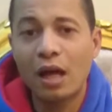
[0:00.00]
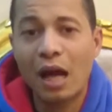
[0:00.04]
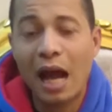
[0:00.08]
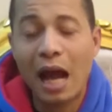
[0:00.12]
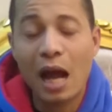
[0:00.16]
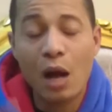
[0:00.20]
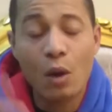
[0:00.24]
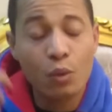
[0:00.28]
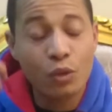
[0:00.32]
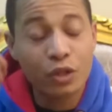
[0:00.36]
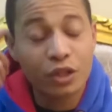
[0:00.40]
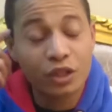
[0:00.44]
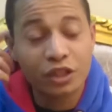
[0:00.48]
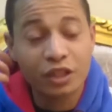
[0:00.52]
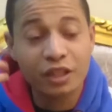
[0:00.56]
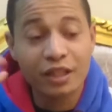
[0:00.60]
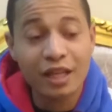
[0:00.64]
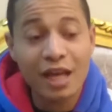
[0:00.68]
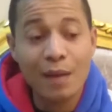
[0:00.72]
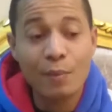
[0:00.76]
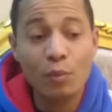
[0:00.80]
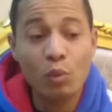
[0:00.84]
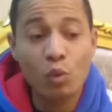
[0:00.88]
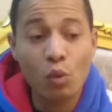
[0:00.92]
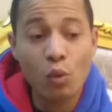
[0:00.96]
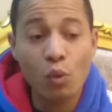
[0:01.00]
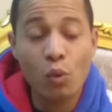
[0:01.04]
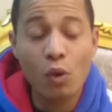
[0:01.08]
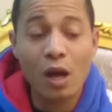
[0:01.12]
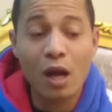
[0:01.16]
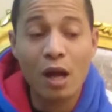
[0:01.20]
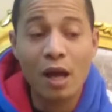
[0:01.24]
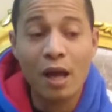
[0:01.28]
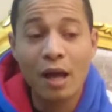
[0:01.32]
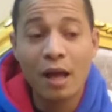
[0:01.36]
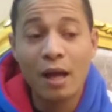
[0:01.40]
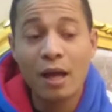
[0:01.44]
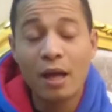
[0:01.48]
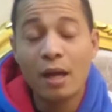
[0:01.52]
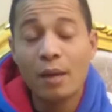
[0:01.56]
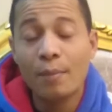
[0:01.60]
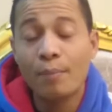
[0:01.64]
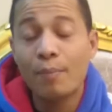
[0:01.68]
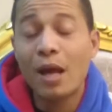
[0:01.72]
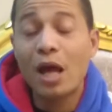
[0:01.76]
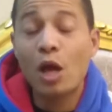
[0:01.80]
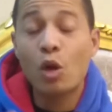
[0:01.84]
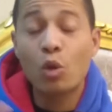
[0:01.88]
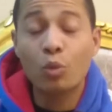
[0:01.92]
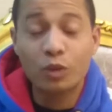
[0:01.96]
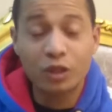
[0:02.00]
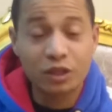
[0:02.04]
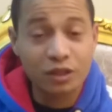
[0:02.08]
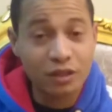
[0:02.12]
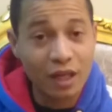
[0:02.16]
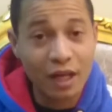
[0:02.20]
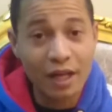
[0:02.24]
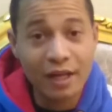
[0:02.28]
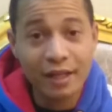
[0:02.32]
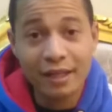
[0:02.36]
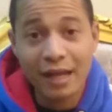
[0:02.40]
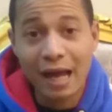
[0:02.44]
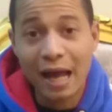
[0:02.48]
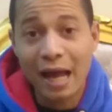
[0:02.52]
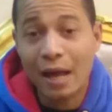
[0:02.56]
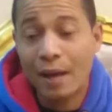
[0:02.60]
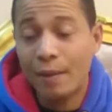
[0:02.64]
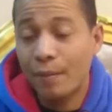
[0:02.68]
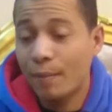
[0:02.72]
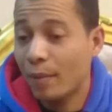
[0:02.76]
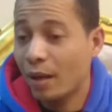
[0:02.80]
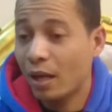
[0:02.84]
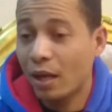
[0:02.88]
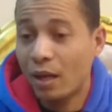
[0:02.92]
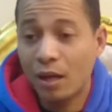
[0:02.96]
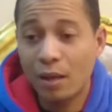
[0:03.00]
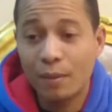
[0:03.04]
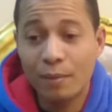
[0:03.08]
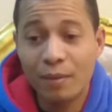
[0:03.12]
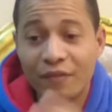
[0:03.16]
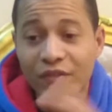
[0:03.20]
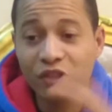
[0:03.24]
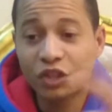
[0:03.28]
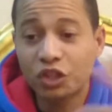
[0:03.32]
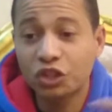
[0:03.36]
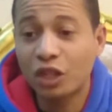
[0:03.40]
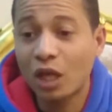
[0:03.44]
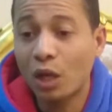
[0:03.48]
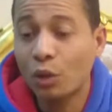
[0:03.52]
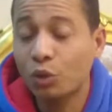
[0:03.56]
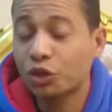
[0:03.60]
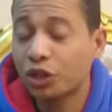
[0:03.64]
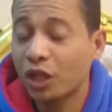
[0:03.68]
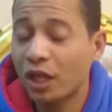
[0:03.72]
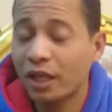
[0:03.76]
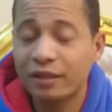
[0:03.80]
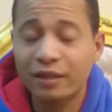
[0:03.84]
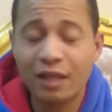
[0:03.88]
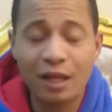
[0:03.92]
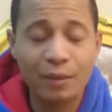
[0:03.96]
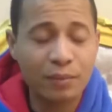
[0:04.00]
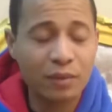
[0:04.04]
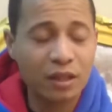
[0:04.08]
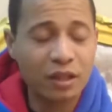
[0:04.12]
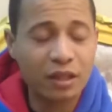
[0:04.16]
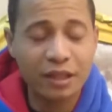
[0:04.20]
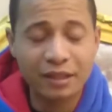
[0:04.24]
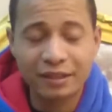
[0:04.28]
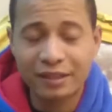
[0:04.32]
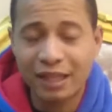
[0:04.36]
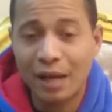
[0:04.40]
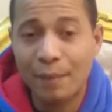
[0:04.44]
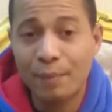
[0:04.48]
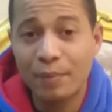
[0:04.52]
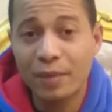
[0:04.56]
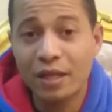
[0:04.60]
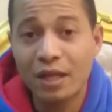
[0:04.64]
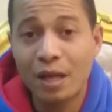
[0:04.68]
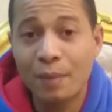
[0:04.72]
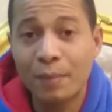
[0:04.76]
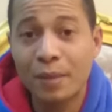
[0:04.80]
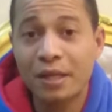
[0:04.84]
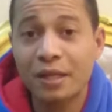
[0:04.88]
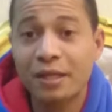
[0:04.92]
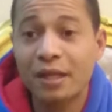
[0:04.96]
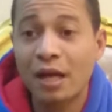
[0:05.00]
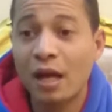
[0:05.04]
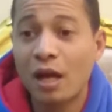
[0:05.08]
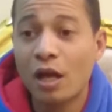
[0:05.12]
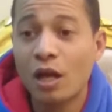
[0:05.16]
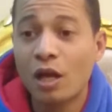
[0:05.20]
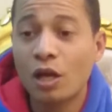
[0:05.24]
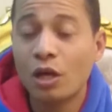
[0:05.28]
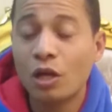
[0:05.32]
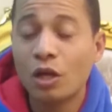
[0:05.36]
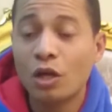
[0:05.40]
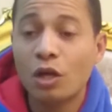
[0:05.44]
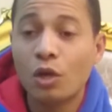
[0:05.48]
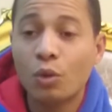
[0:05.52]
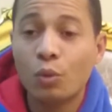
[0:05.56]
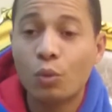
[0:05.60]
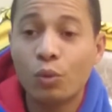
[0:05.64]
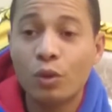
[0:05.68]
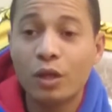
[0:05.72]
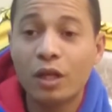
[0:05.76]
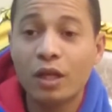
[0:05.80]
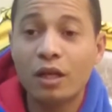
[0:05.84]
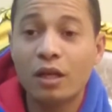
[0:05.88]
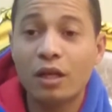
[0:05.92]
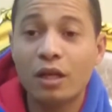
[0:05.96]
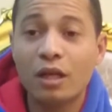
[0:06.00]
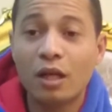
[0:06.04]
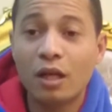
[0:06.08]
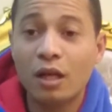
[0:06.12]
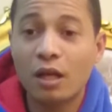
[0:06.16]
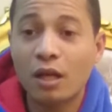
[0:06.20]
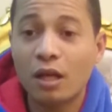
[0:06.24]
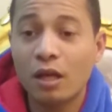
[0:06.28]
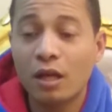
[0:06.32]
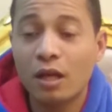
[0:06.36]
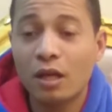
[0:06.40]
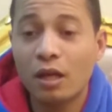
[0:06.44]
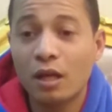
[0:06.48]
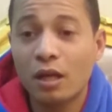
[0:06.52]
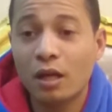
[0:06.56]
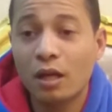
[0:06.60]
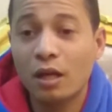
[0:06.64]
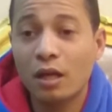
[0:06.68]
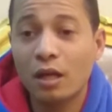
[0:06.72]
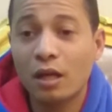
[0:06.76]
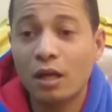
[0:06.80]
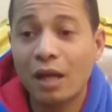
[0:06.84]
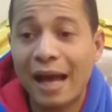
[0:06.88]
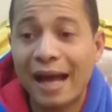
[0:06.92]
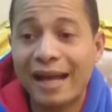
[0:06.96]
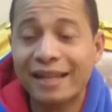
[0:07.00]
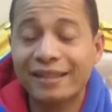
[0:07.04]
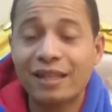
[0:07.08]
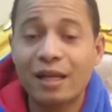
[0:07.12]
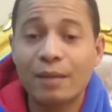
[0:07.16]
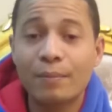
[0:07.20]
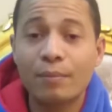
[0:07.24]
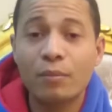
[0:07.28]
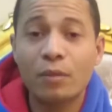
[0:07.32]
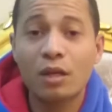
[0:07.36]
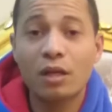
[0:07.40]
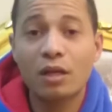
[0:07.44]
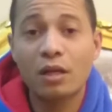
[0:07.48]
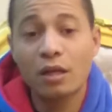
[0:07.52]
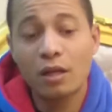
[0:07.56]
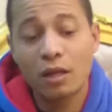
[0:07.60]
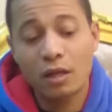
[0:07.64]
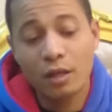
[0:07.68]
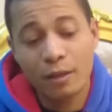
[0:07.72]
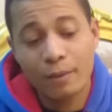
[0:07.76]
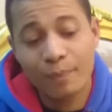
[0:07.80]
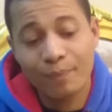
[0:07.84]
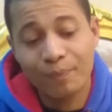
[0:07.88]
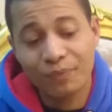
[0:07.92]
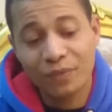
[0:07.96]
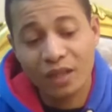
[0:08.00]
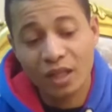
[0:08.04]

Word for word: عاوز ينام وهو باله مستريح مفيش دوشه دمج يسحب 100 100 وعدم آه،